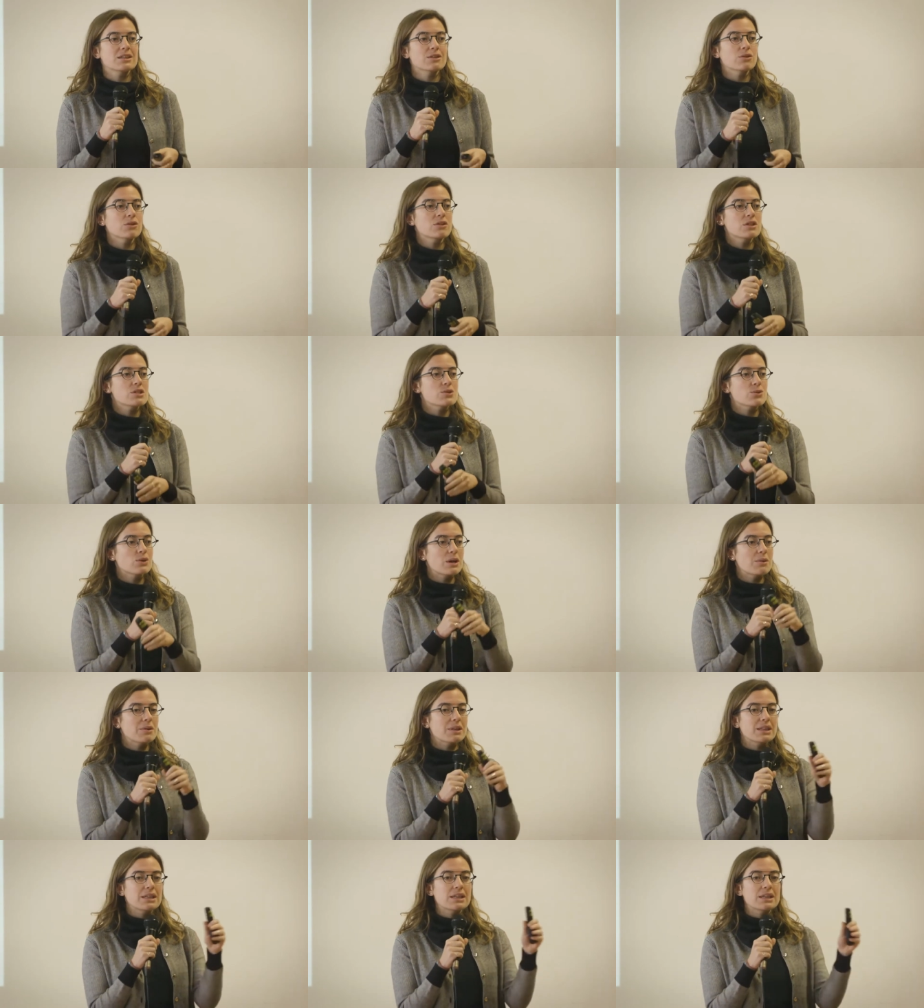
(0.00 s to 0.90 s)
entonces,
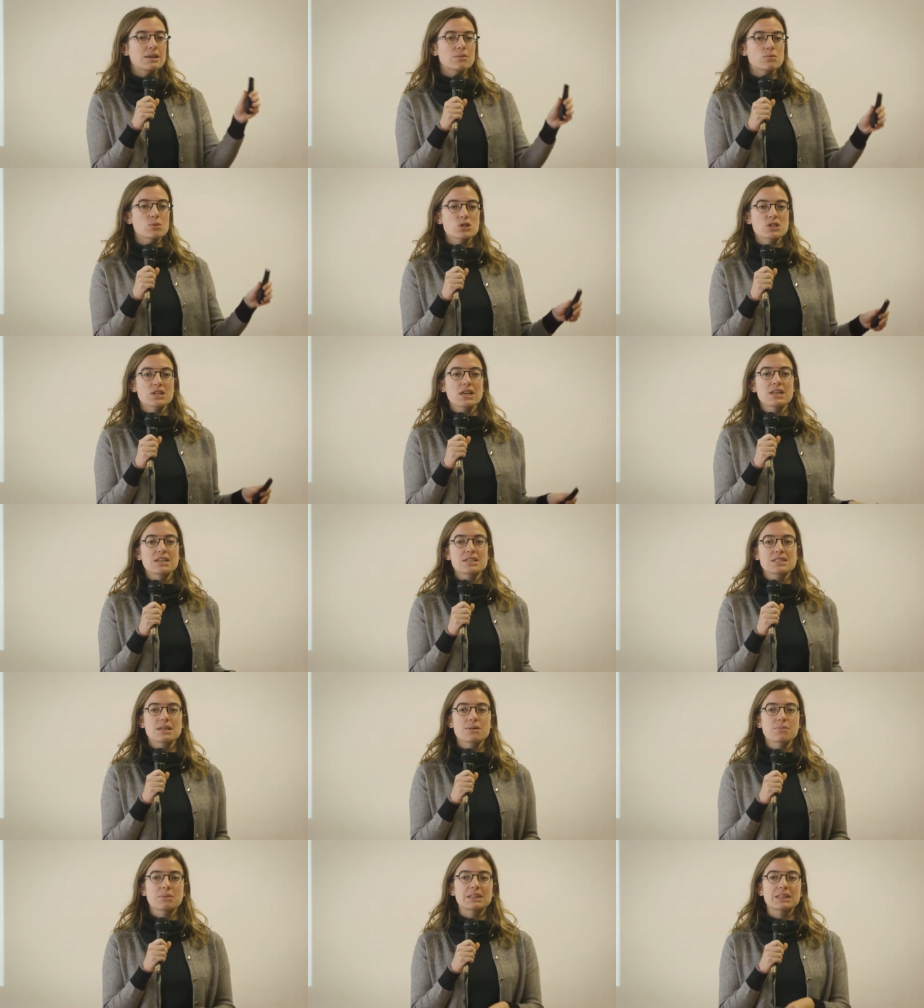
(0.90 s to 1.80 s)
una vez teníamos ya
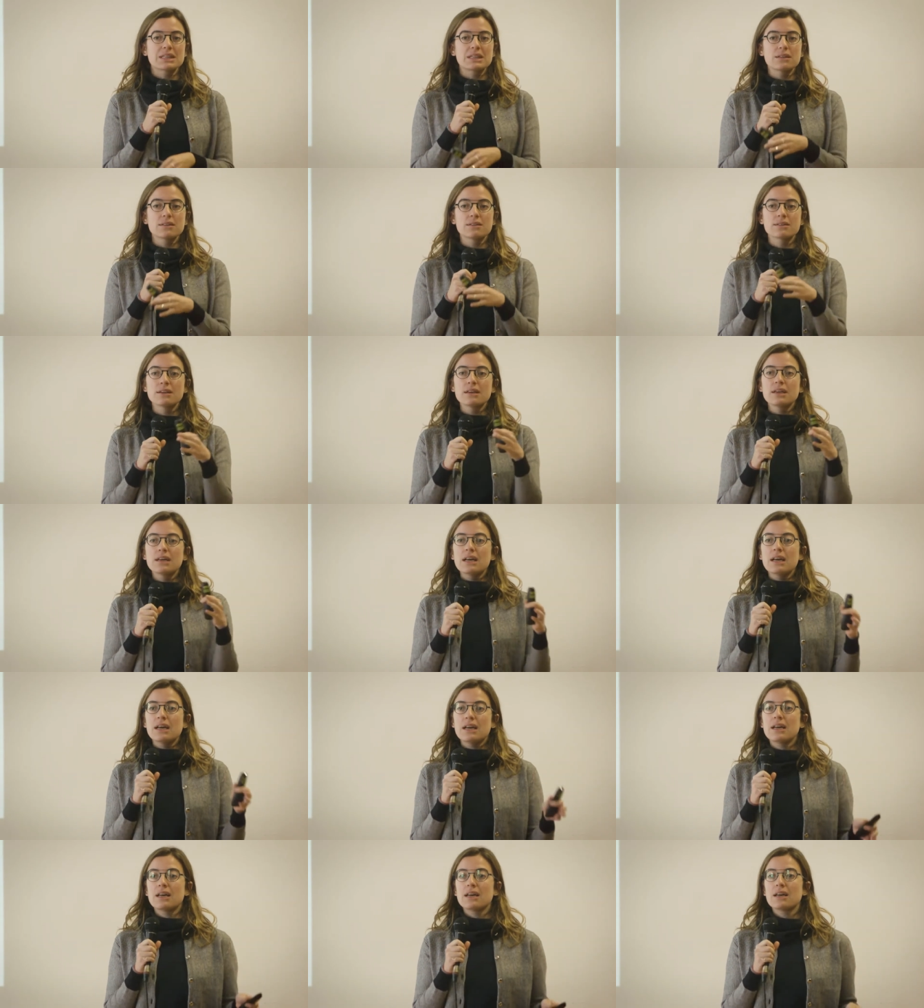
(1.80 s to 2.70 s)
esa matriz
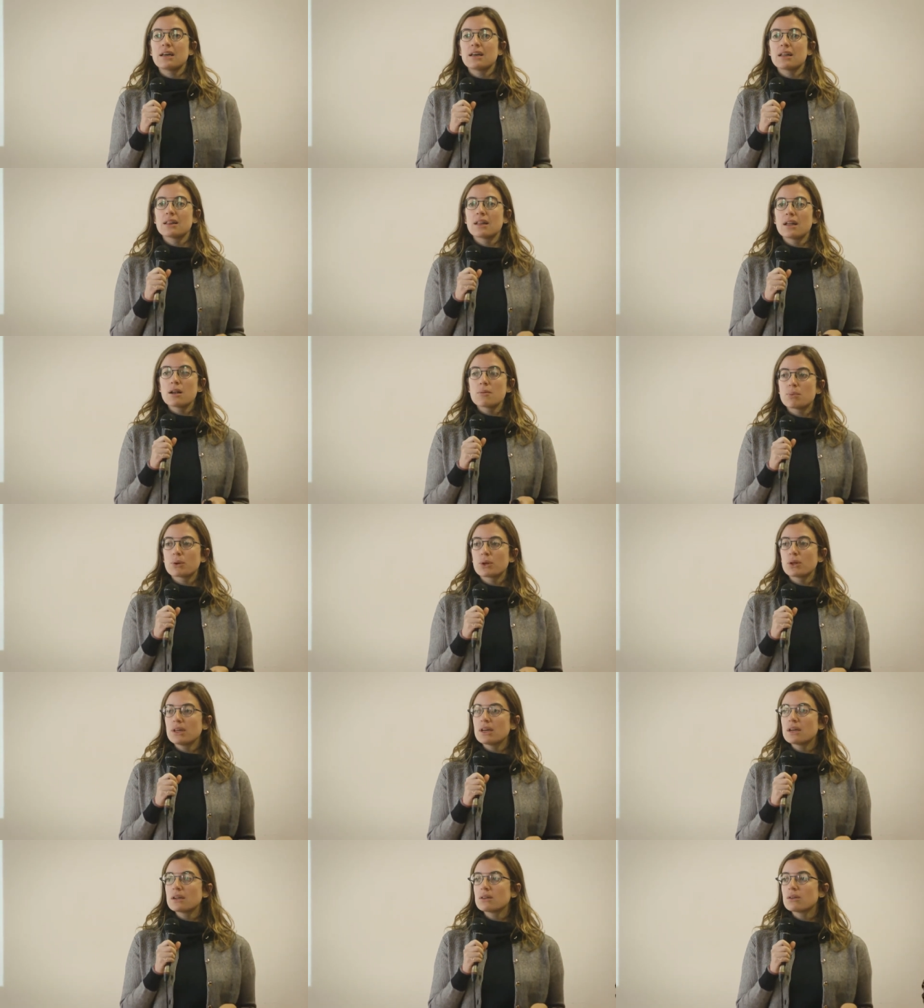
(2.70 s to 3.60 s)
eh, del
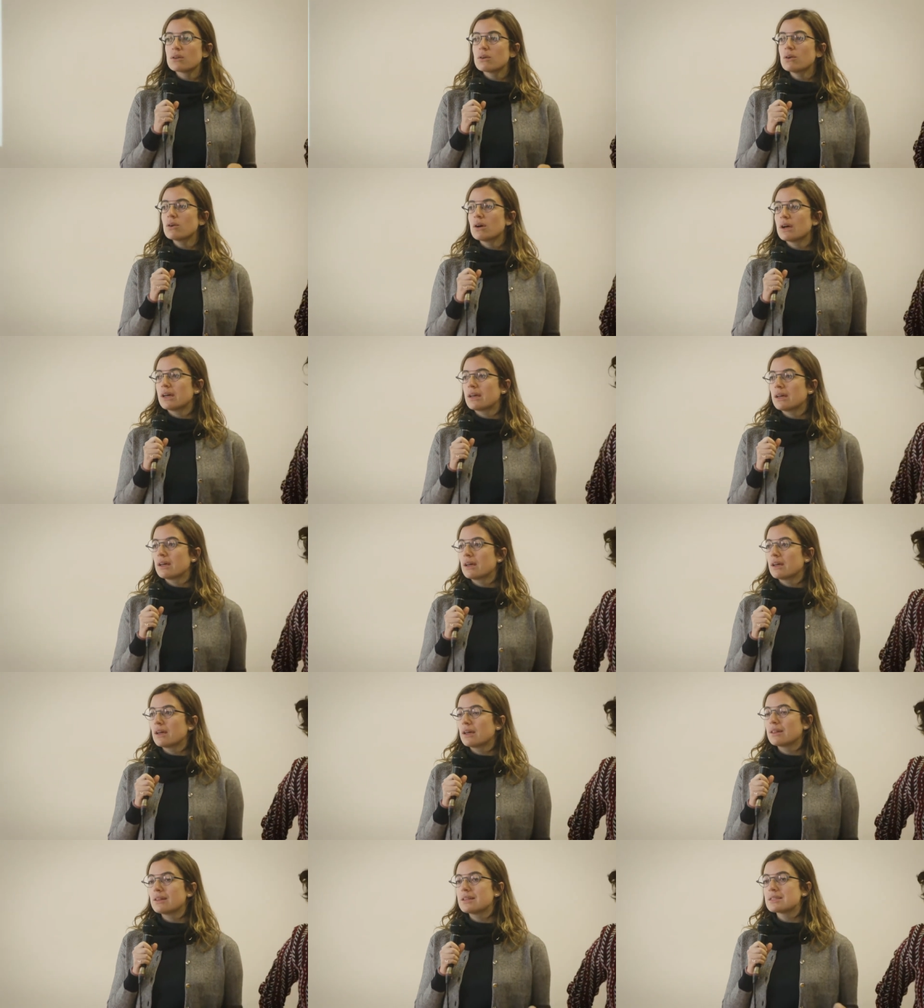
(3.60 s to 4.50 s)
proyecto,
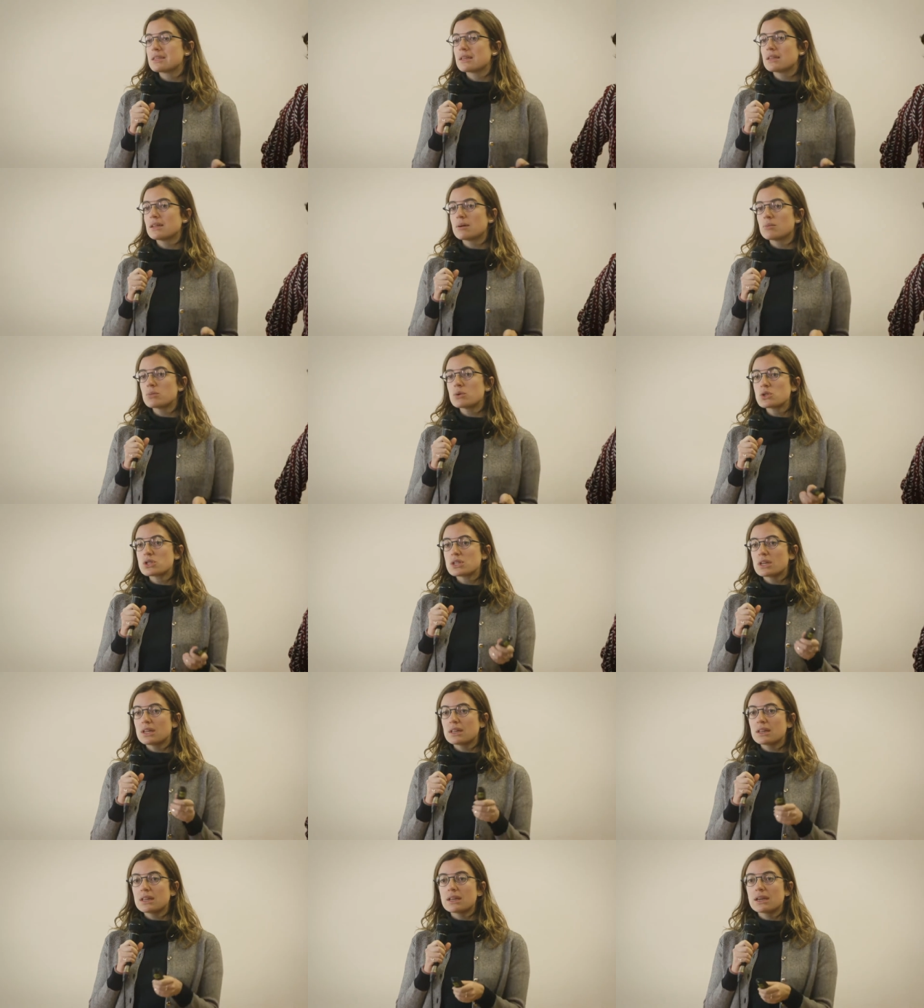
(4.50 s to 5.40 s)
eh,
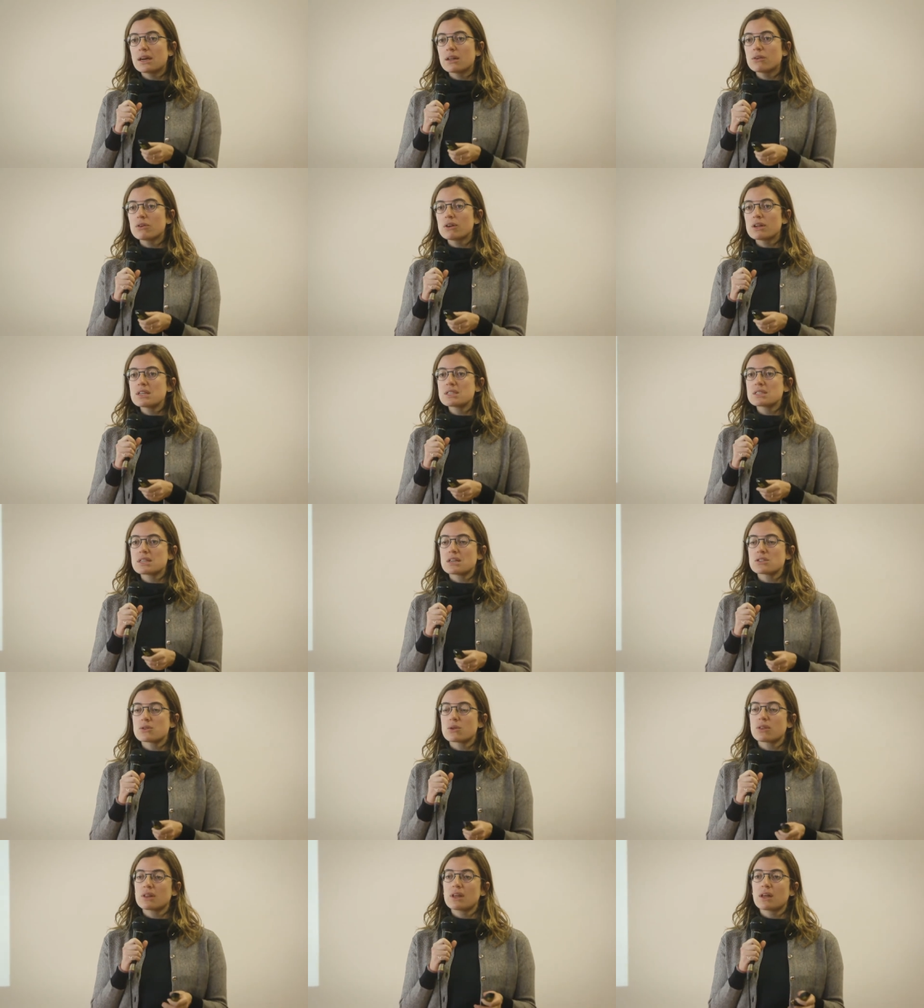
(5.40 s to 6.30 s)
diseñamos indicadores
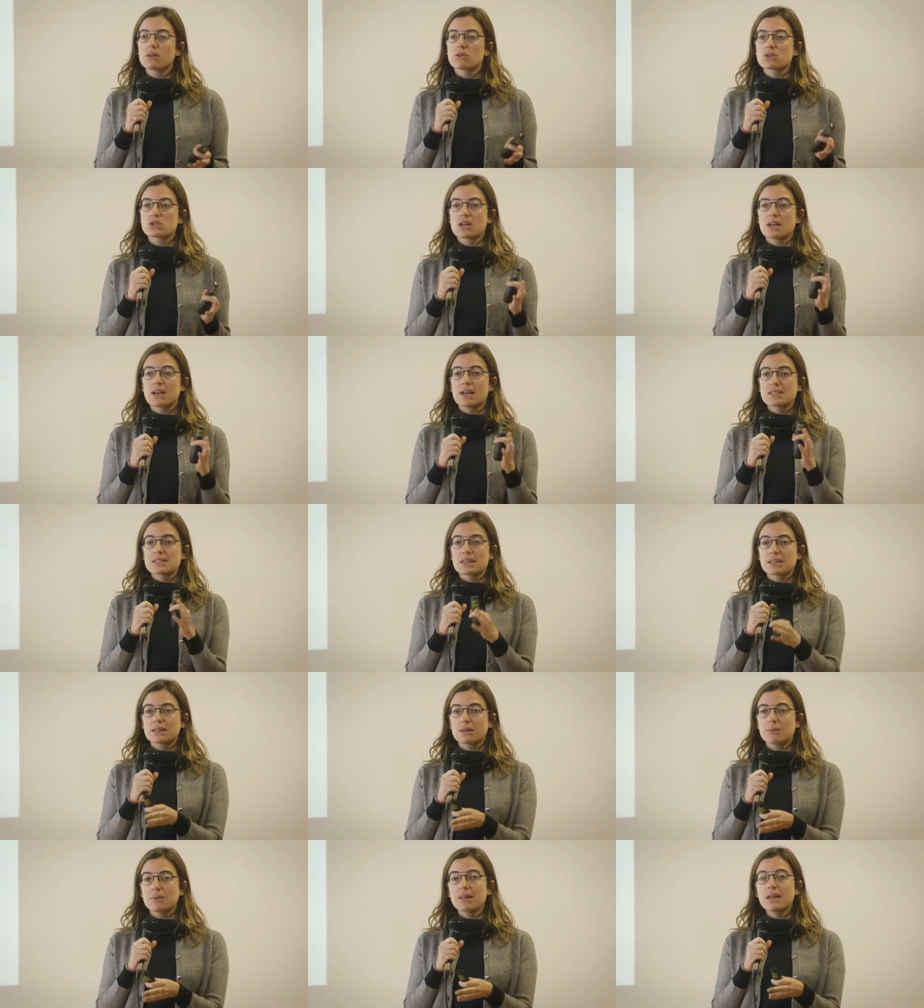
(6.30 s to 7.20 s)
asociados a las
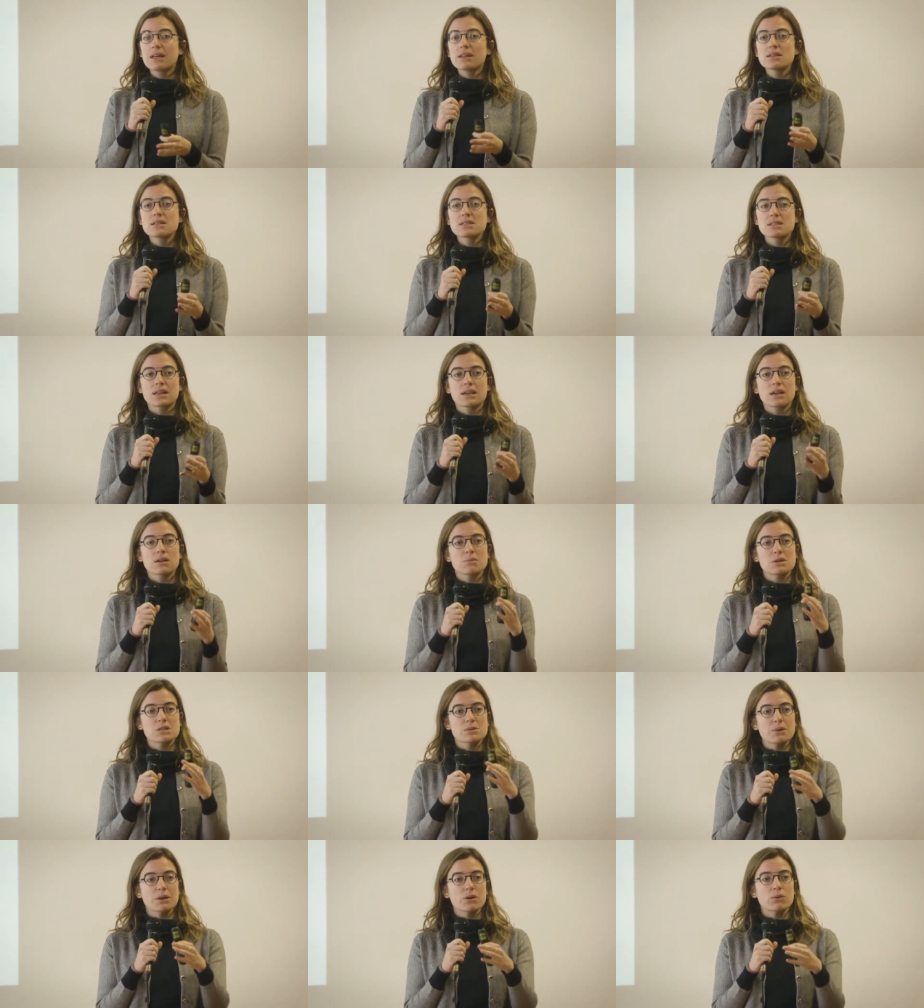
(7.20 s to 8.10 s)
actividades, que eran
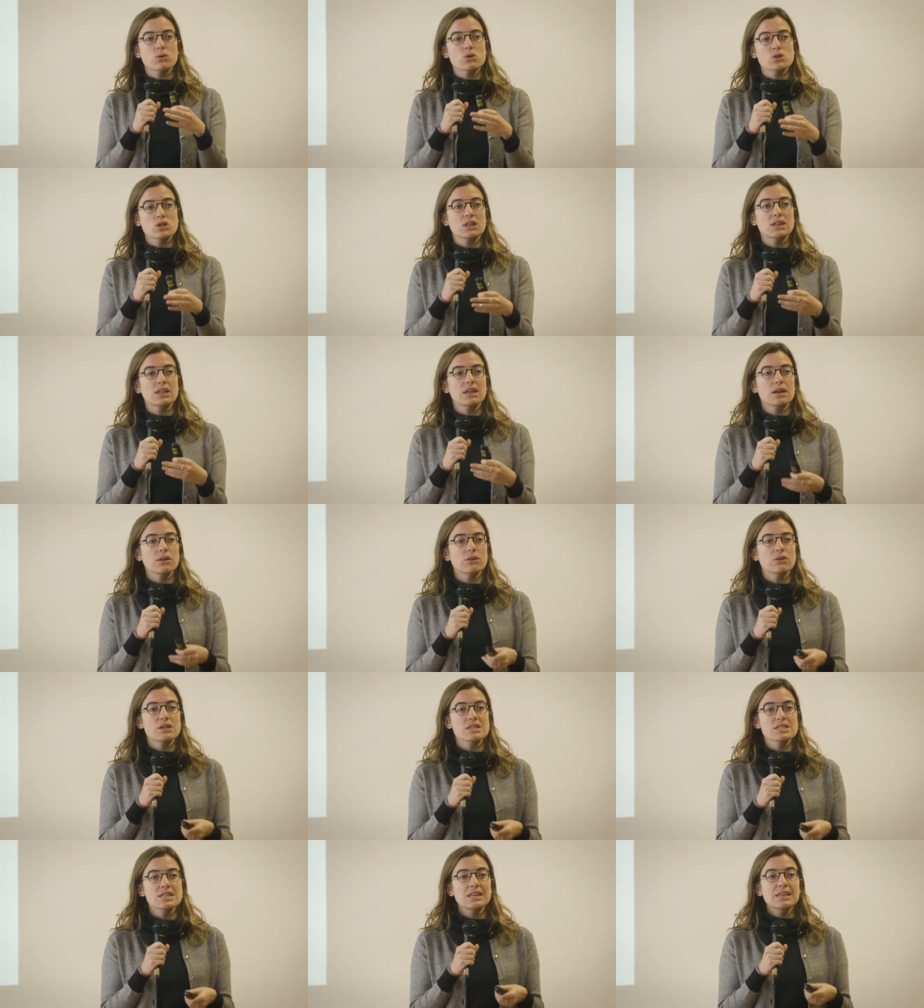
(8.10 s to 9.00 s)
más bien unos
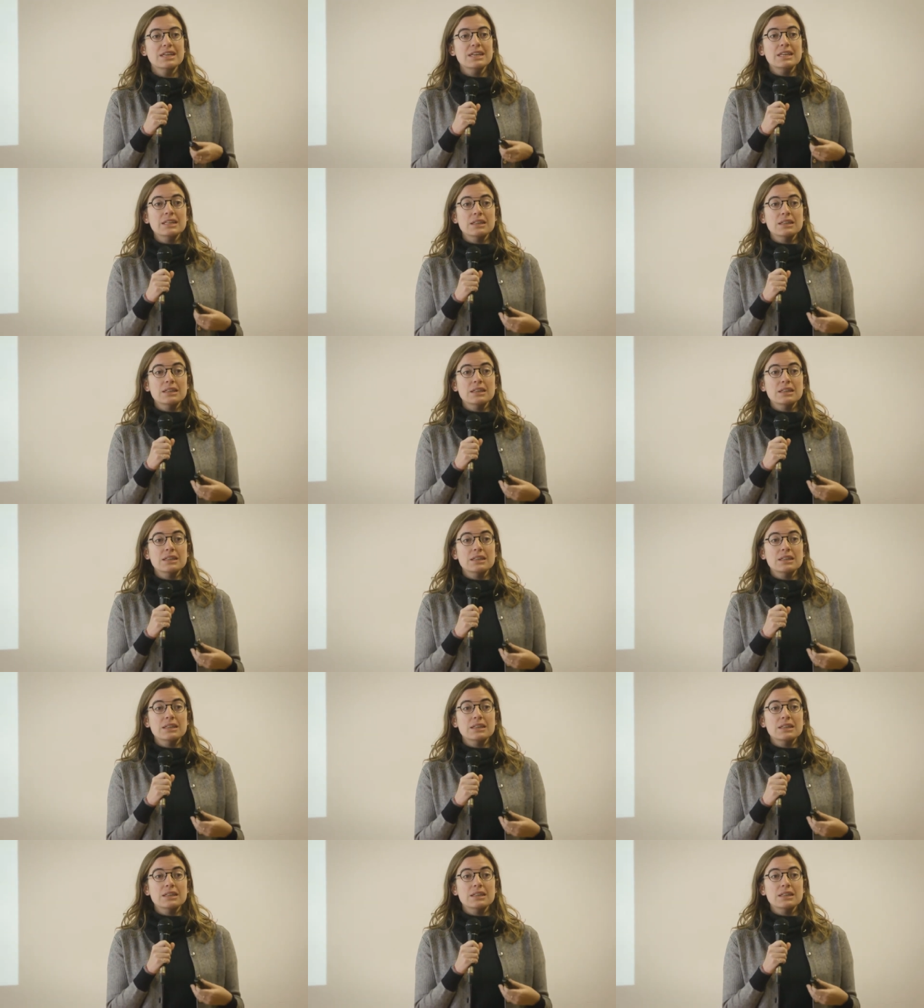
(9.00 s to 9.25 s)
indicadores